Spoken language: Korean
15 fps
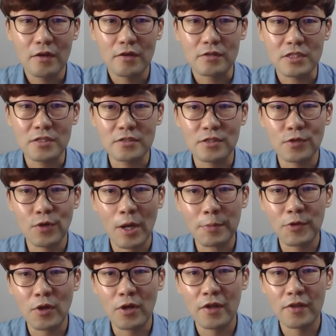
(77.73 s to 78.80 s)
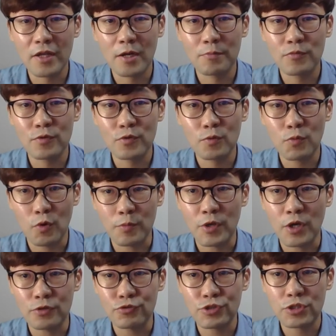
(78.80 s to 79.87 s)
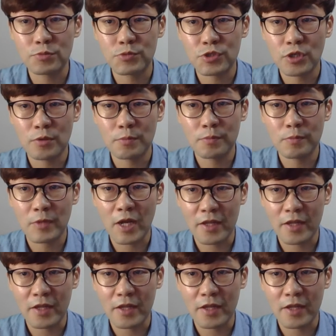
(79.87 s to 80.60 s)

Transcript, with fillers: 실제로 합격한 사람들도 보면 60점